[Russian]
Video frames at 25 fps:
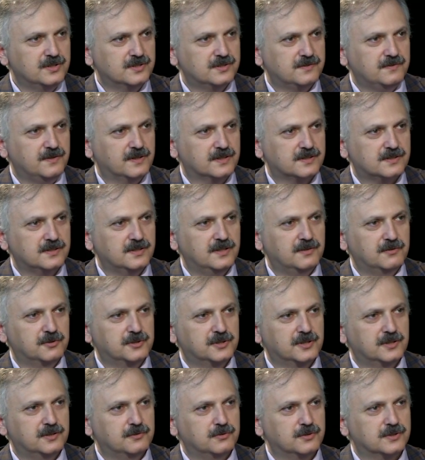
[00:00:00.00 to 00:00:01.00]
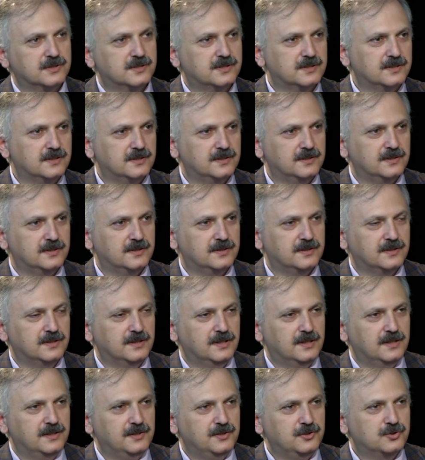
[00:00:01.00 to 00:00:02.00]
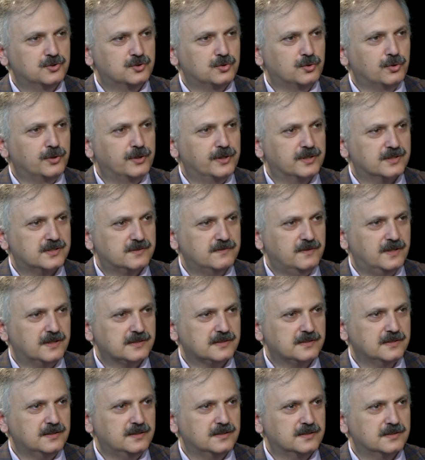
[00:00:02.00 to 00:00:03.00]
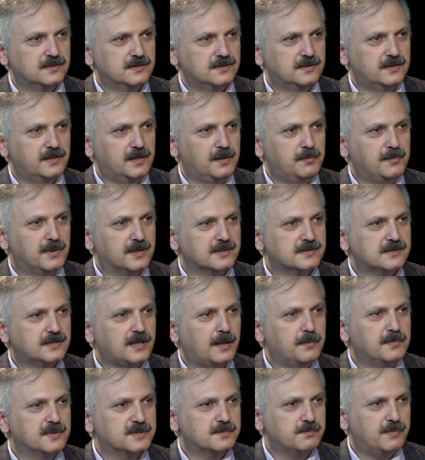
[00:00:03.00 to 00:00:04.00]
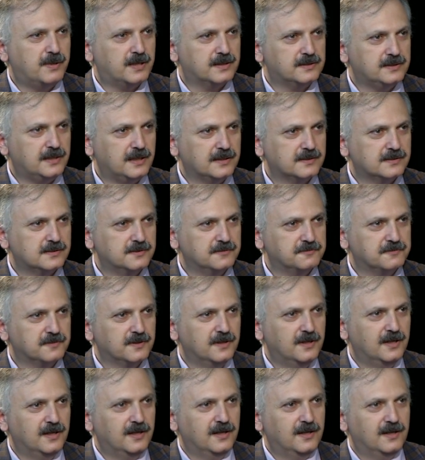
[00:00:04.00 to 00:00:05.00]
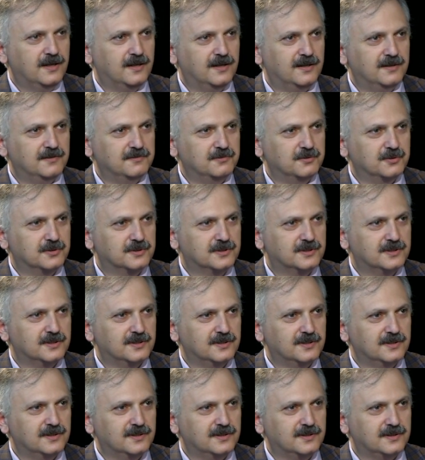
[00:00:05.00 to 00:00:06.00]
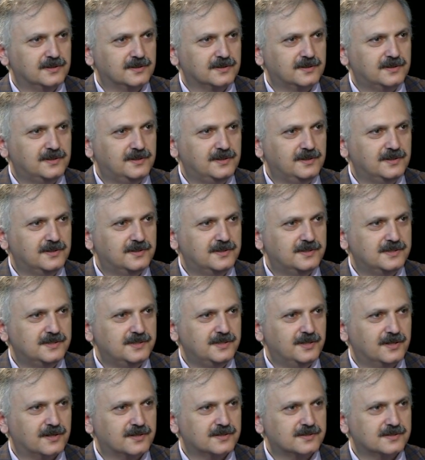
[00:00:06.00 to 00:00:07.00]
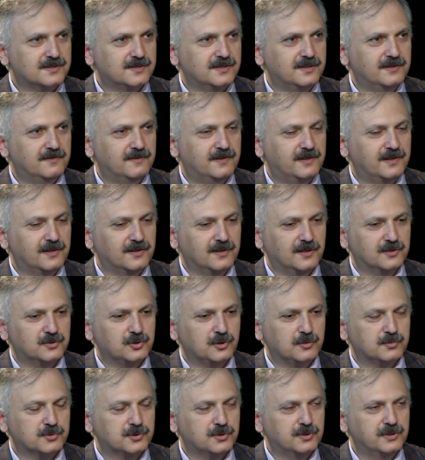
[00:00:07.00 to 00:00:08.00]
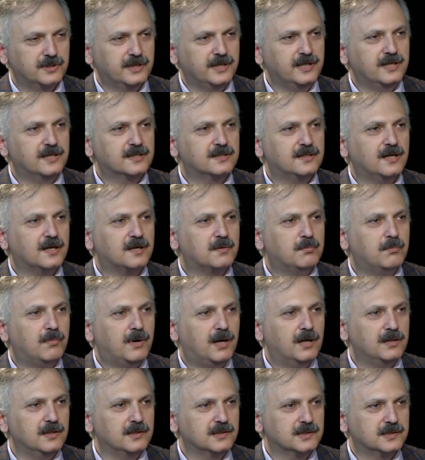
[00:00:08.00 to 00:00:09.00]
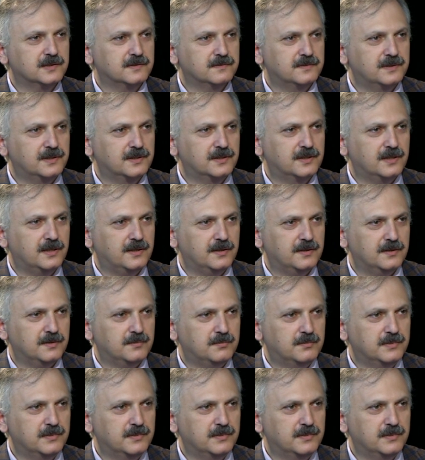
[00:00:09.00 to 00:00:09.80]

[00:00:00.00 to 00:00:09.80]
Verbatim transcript: известная вот эта вот история, связанная с тремя стами спартанцев. Вот Ксеркс говорил о том, что да их так мало, говорит, а ну,